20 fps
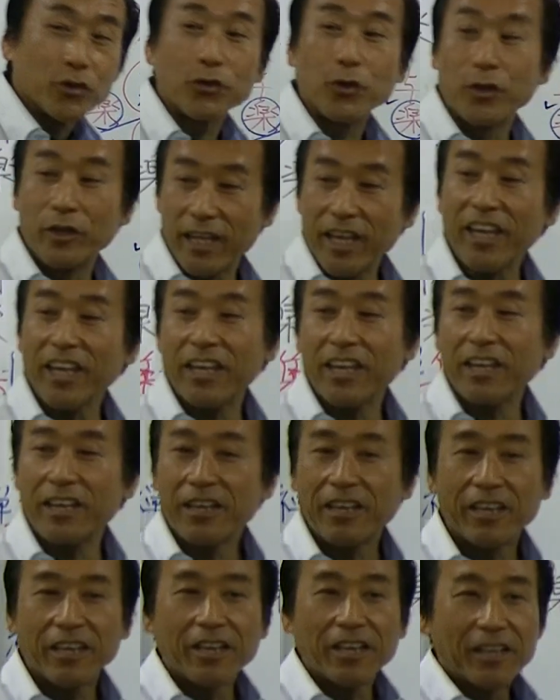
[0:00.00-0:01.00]
想ね
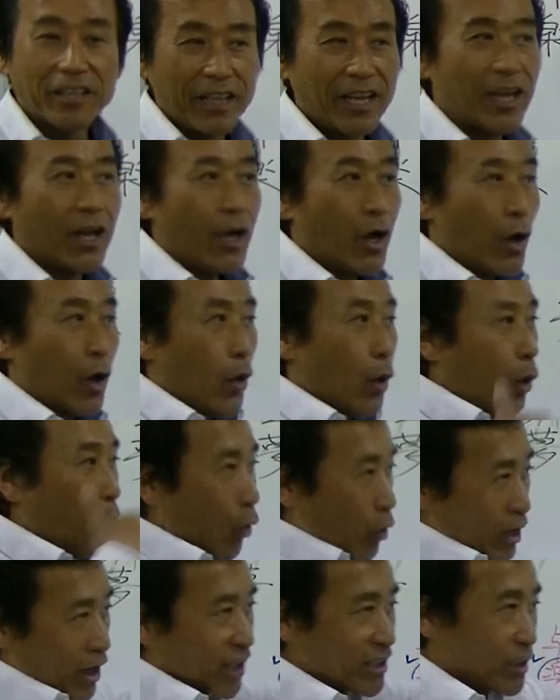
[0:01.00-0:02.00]
ねお
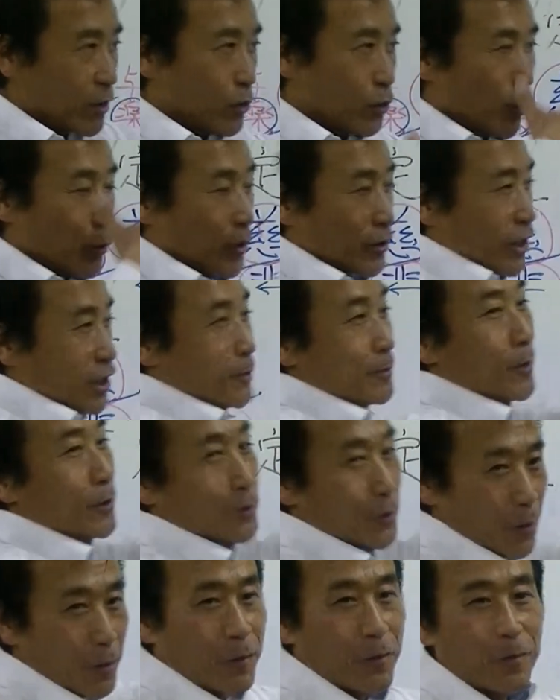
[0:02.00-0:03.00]
かしいこと思ってしまう
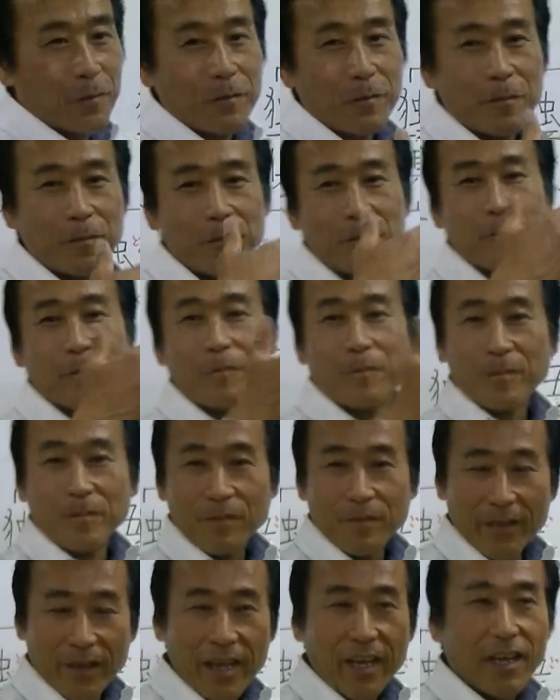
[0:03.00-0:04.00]
と
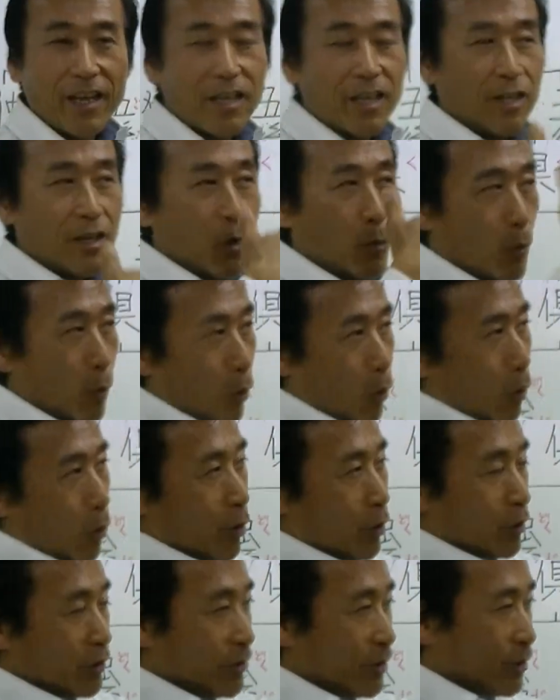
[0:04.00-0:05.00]
ね
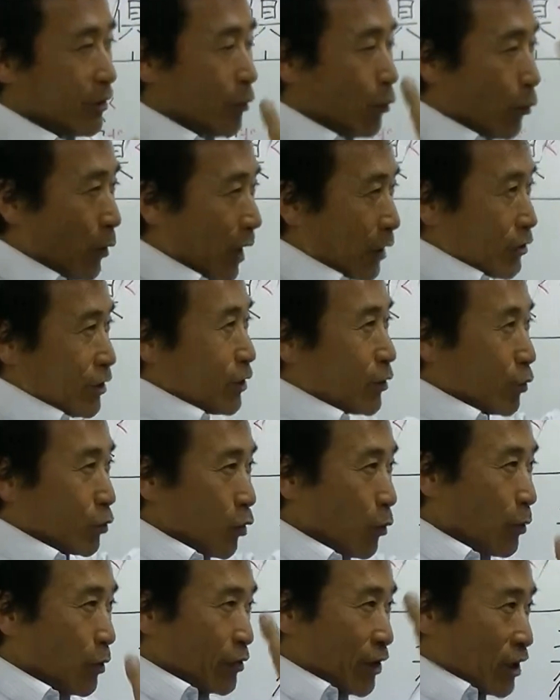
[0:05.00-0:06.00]
もう悪いこと
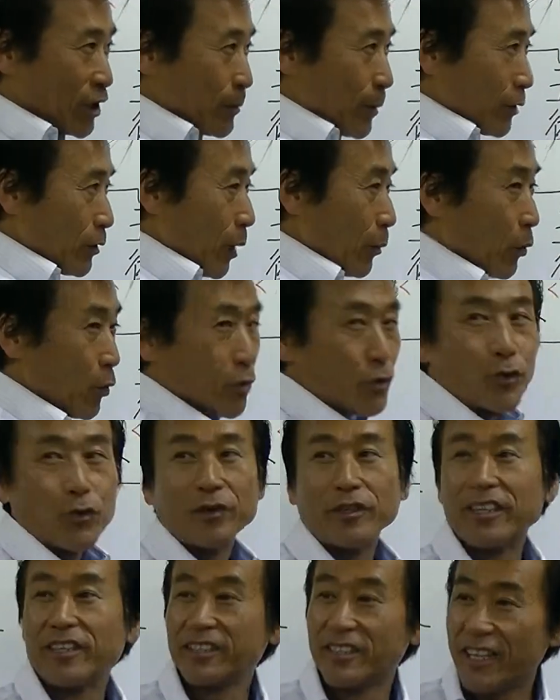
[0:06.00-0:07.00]
思ってしまうのは妄想
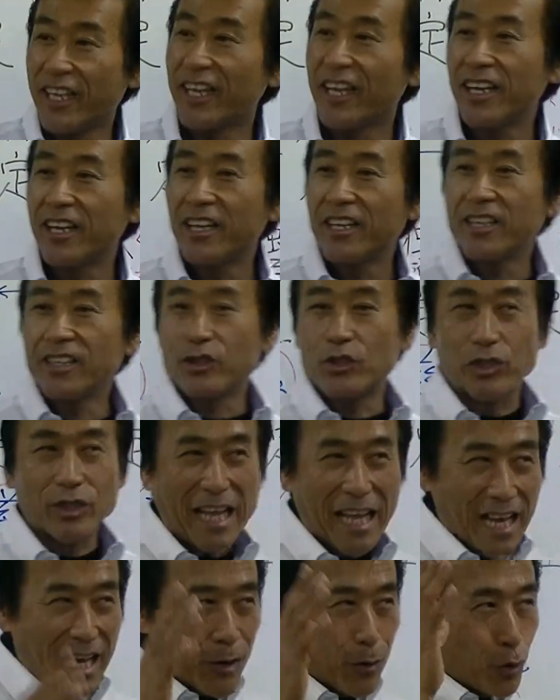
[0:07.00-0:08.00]
ですねく
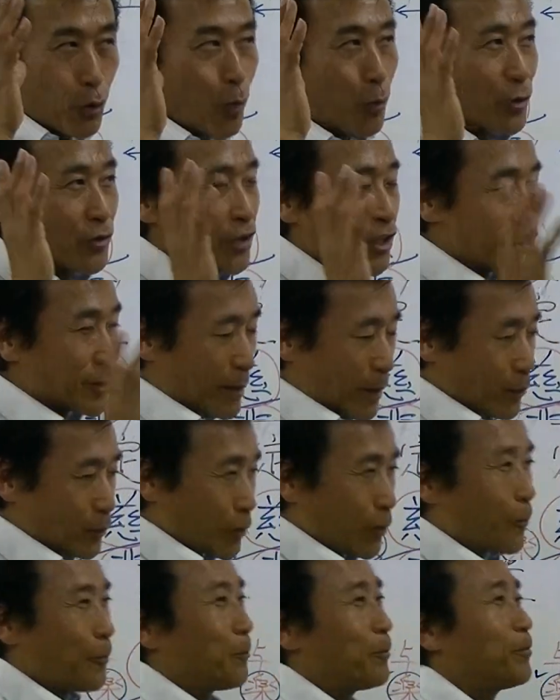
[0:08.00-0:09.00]
だらんことを思ってしまう
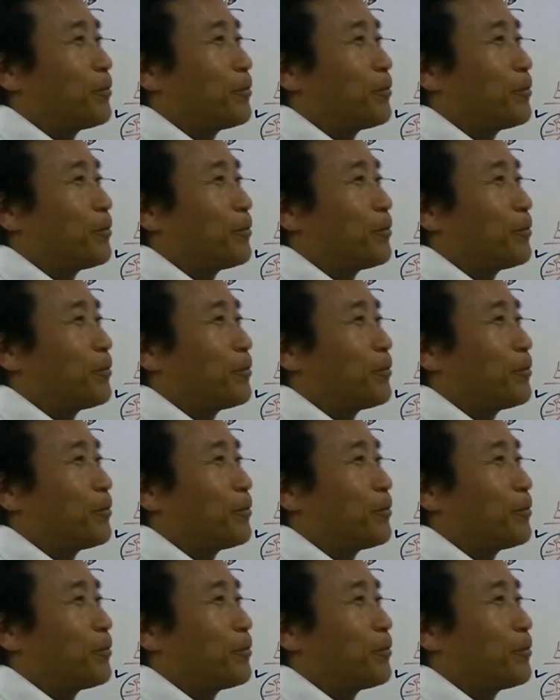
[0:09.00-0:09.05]
と